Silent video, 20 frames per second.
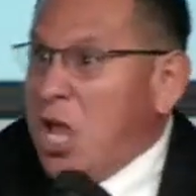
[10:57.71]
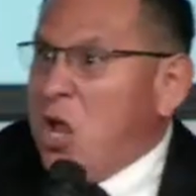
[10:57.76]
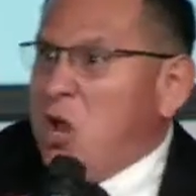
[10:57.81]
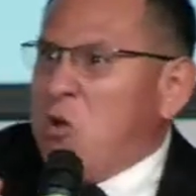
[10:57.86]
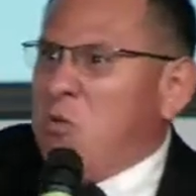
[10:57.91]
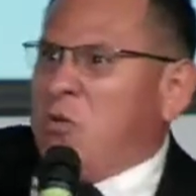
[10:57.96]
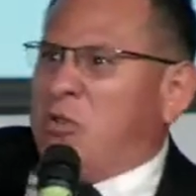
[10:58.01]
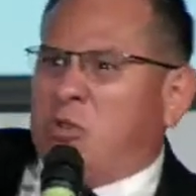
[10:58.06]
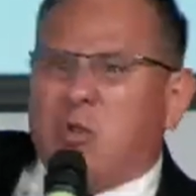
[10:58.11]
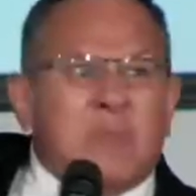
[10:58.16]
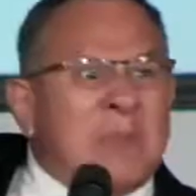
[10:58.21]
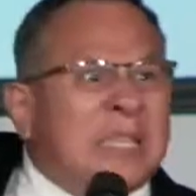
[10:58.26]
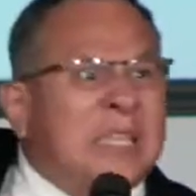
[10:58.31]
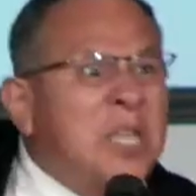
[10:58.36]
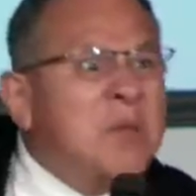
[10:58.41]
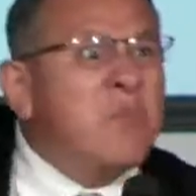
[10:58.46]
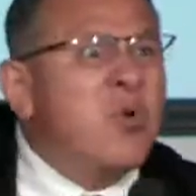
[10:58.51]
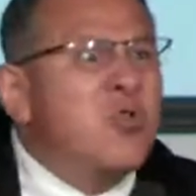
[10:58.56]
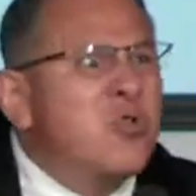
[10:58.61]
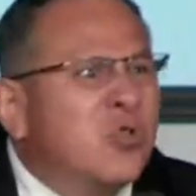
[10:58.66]
nuestros
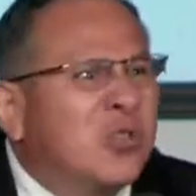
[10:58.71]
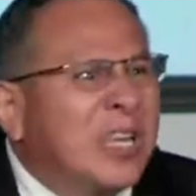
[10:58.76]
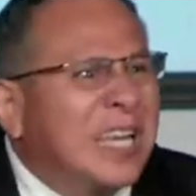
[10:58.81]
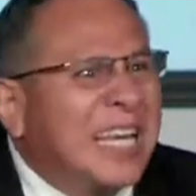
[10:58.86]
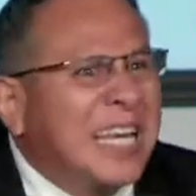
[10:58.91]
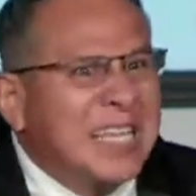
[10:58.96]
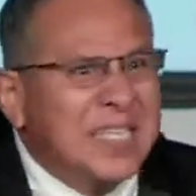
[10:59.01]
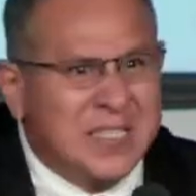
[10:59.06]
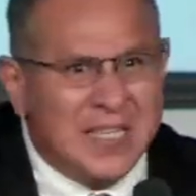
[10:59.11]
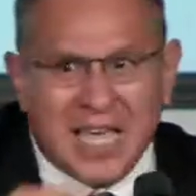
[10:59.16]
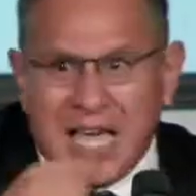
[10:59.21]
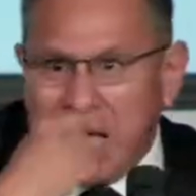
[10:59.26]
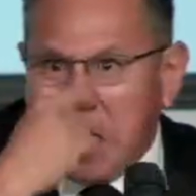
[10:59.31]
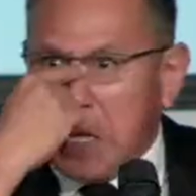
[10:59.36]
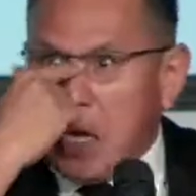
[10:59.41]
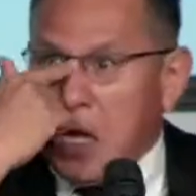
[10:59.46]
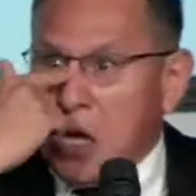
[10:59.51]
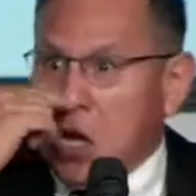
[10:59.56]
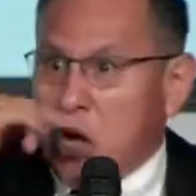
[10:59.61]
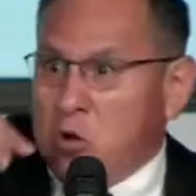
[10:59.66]
matrimonios de la iglesia,
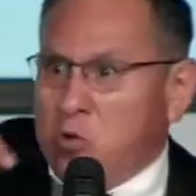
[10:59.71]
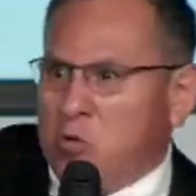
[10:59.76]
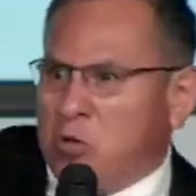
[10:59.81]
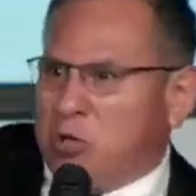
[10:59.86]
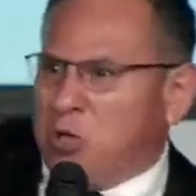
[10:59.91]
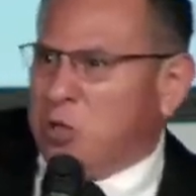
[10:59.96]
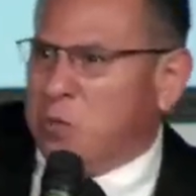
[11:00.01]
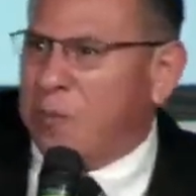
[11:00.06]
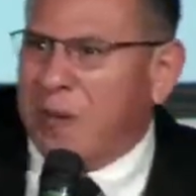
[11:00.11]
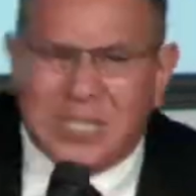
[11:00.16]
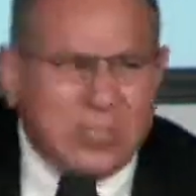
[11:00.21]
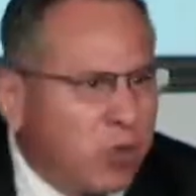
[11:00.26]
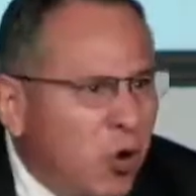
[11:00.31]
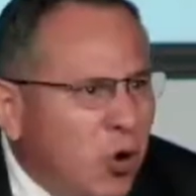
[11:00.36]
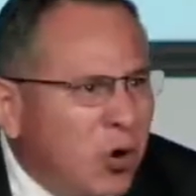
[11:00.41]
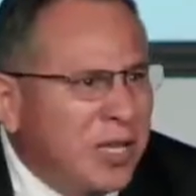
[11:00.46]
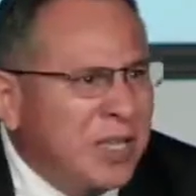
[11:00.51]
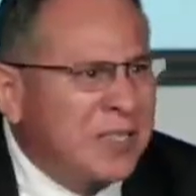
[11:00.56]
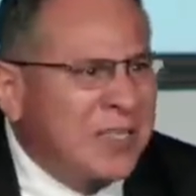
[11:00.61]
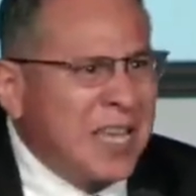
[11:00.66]
nuestros
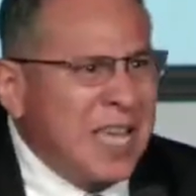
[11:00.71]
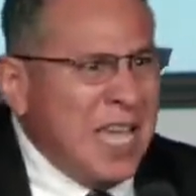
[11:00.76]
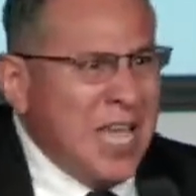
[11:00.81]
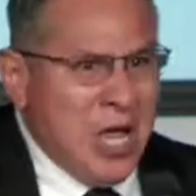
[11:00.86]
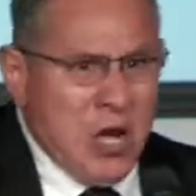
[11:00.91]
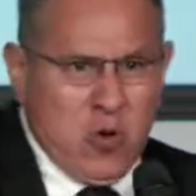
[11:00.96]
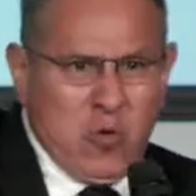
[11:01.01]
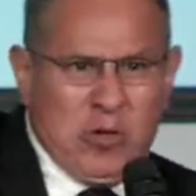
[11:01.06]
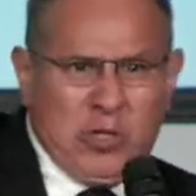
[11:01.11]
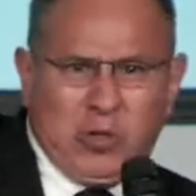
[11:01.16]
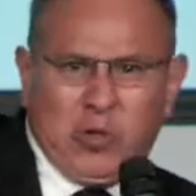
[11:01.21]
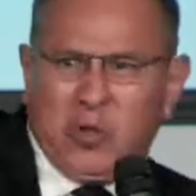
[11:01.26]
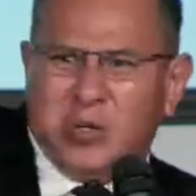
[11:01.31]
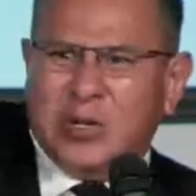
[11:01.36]
pastores, nuestros